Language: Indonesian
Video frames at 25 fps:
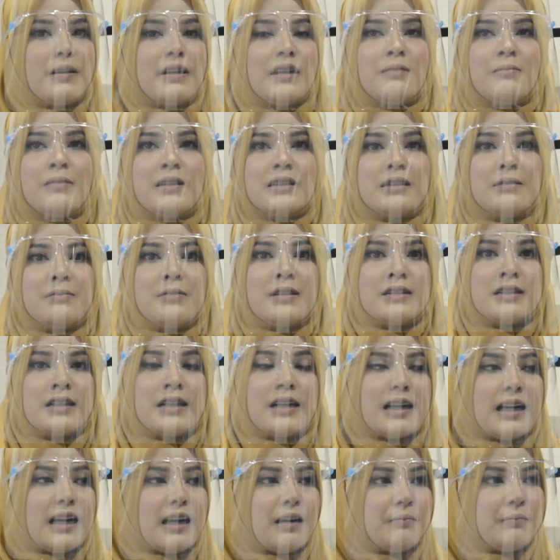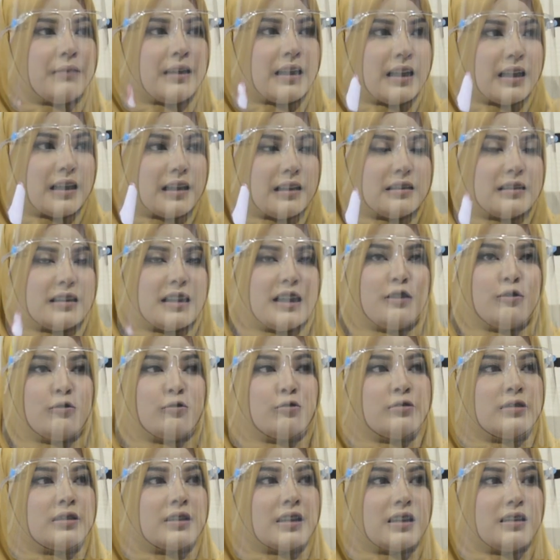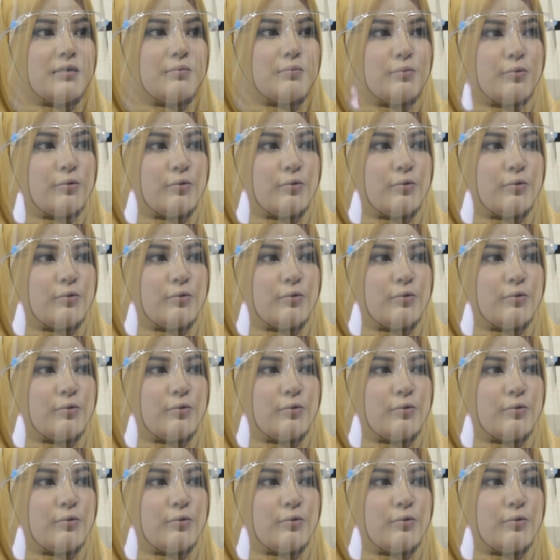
pada masa-masa kehamilan yaitu 1000